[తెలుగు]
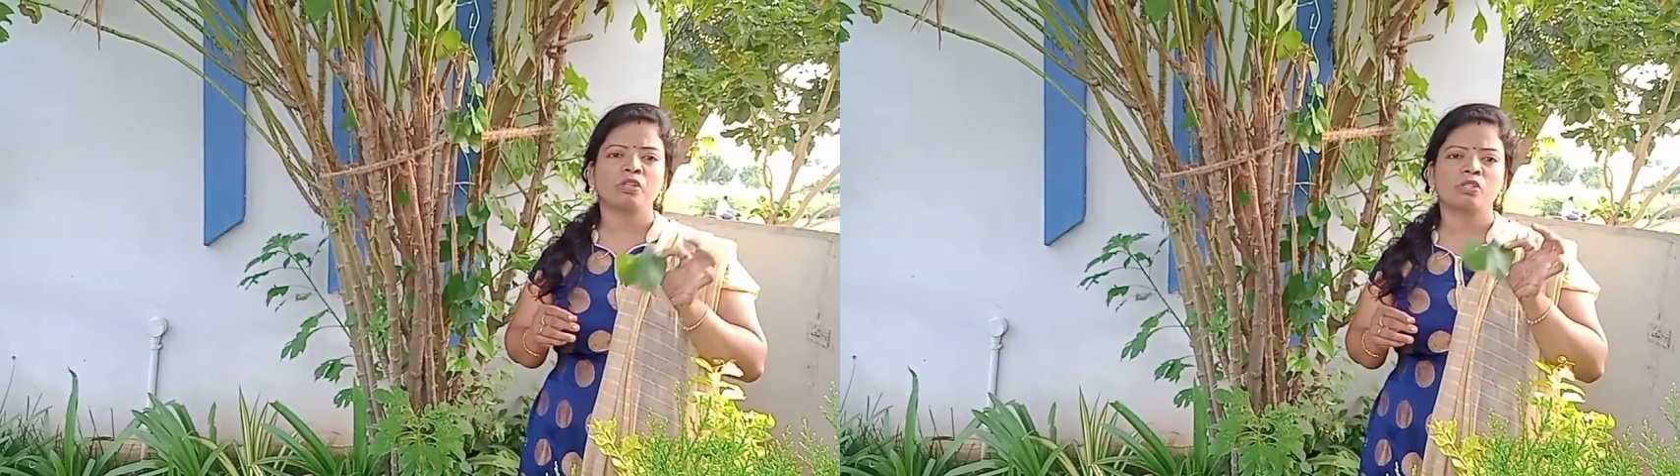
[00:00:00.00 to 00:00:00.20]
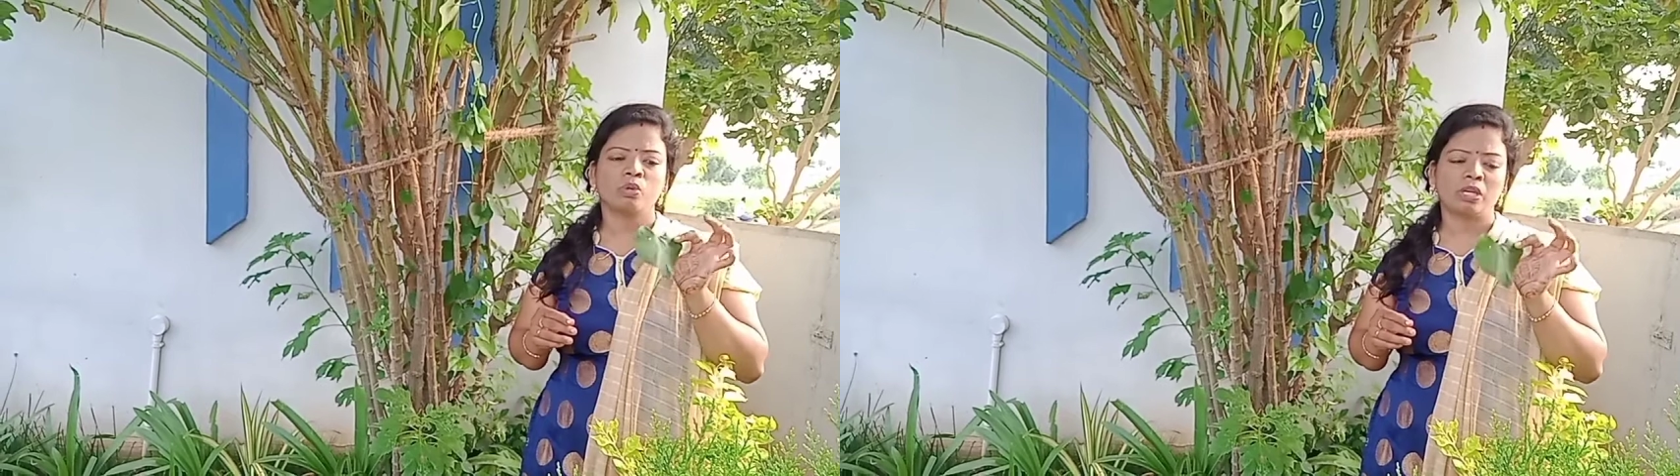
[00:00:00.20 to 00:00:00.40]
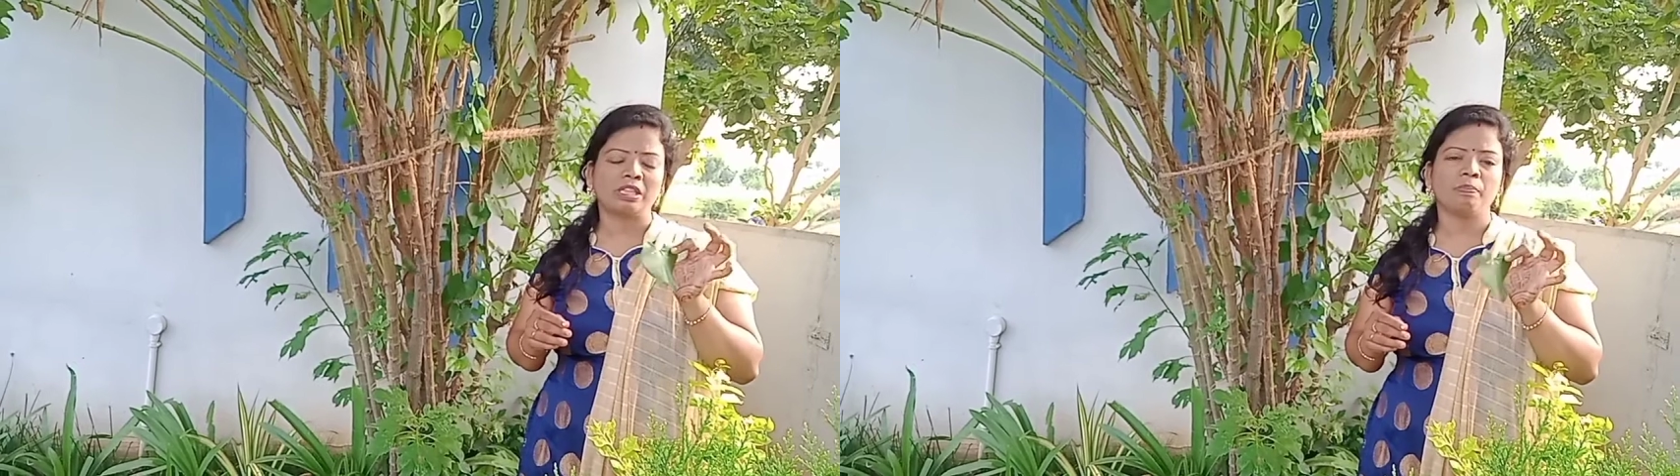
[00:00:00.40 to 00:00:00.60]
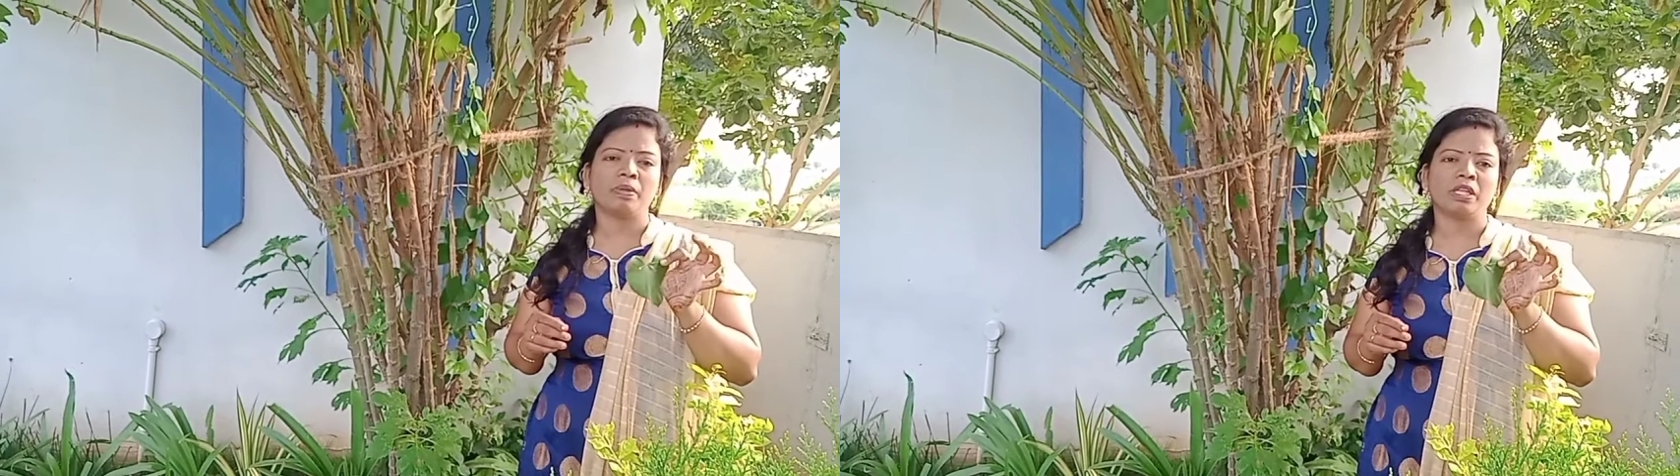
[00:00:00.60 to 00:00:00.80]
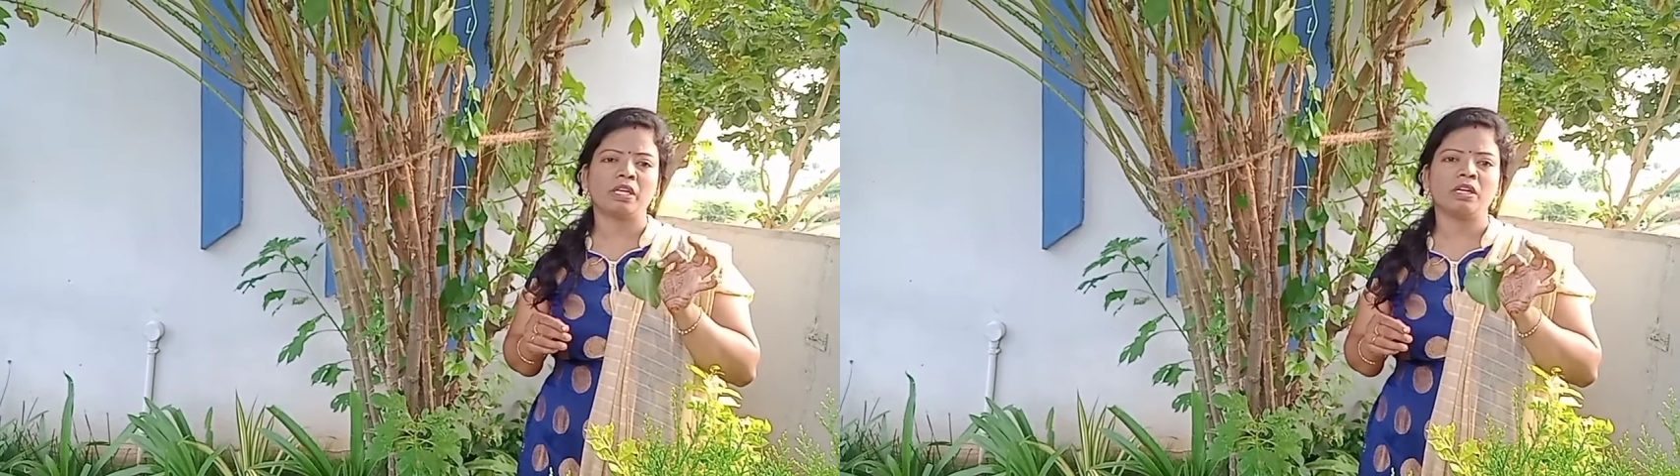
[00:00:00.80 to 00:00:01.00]
సో ఈ
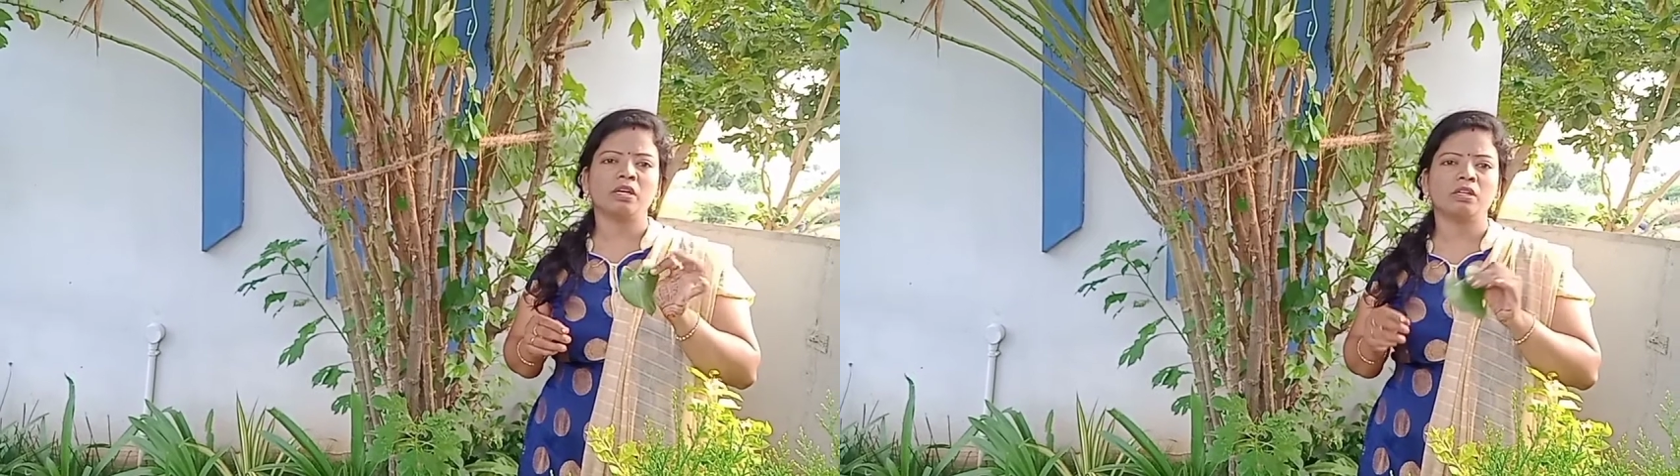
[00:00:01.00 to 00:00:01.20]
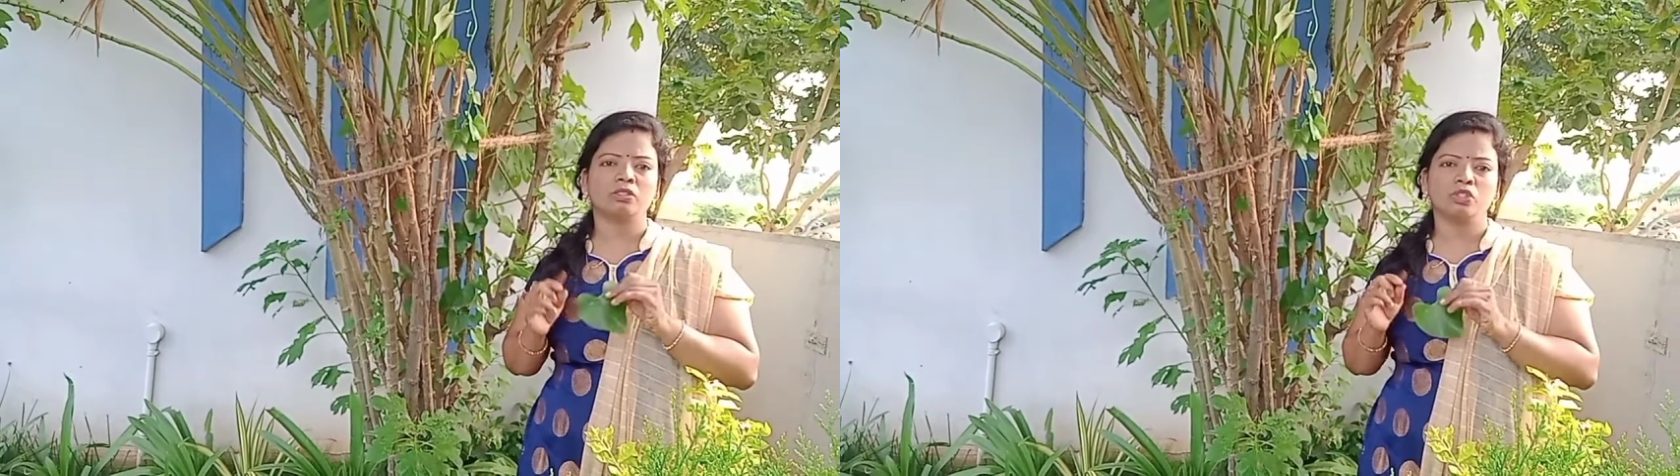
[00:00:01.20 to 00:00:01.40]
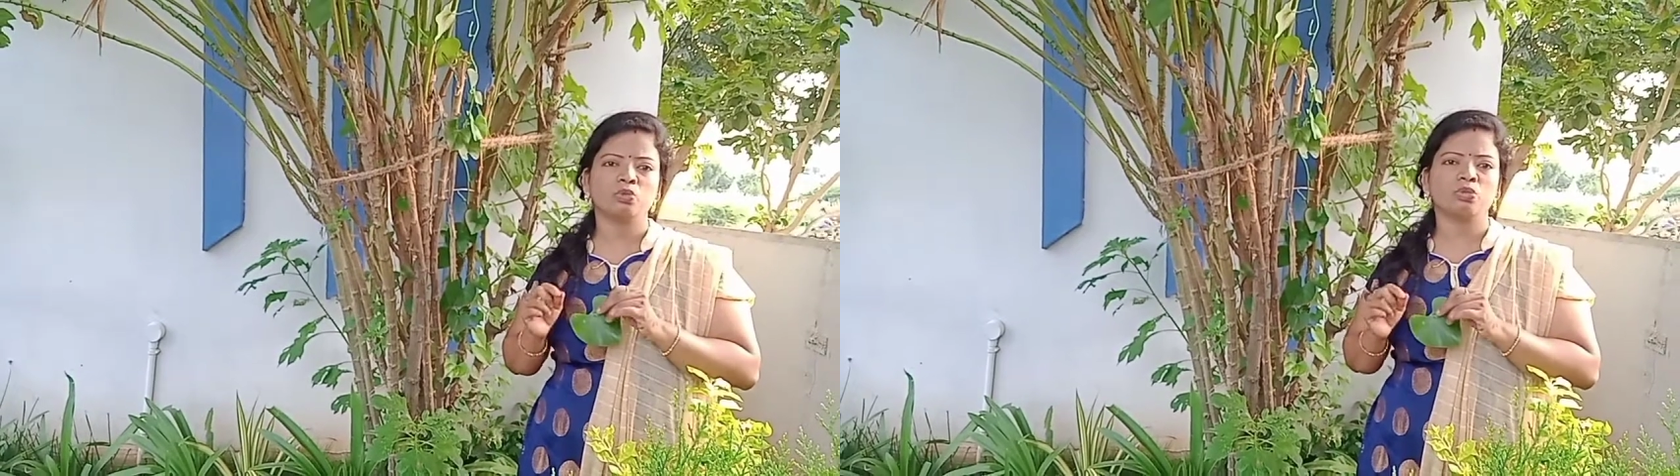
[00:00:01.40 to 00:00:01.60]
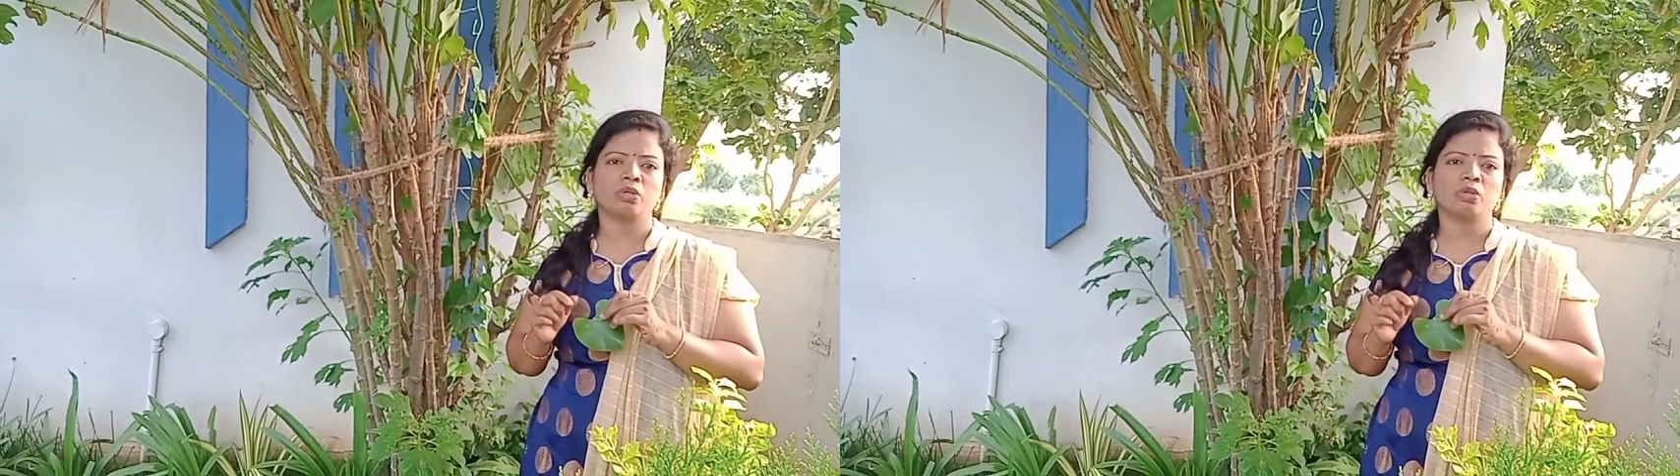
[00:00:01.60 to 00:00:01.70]
తిప్పతిగా జ్యూస్